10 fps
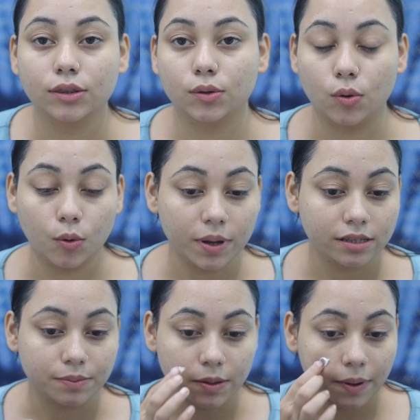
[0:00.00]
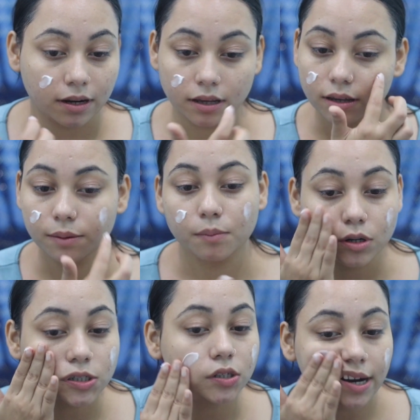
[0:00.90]
तो मैं सबसे पहले
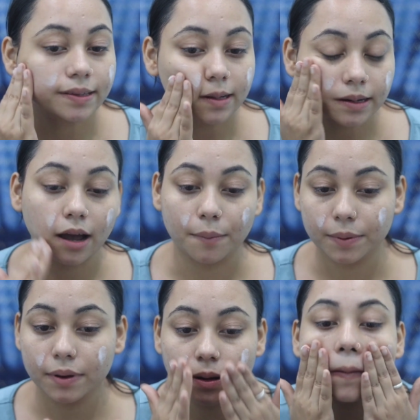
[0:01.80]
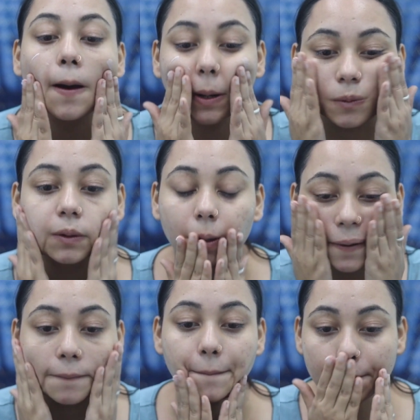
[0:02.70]
मॉइस्चराइज़र यहाँ पर मैं लगा
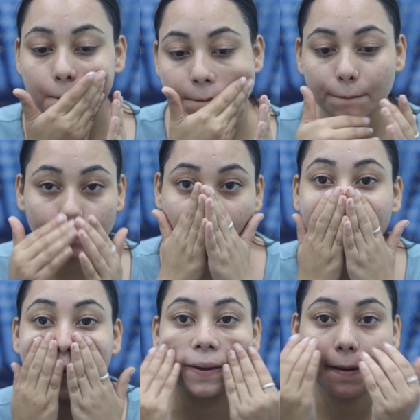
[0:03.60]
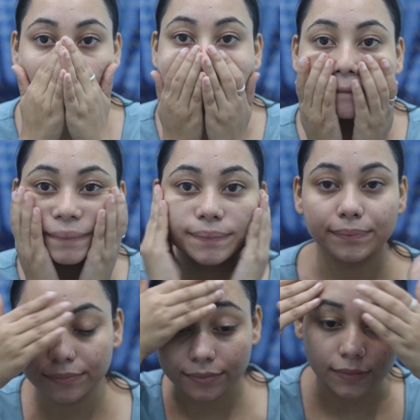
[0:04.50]
लूँगी ठीक है
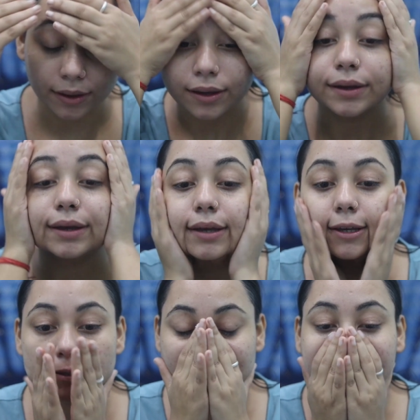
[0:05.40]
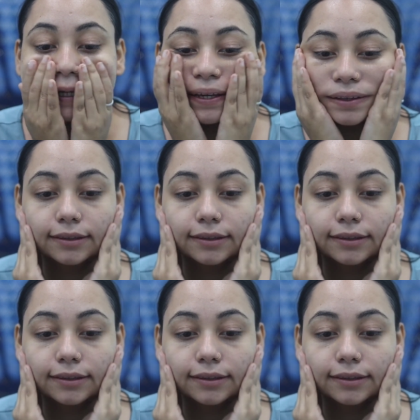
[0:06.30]
इस तरीके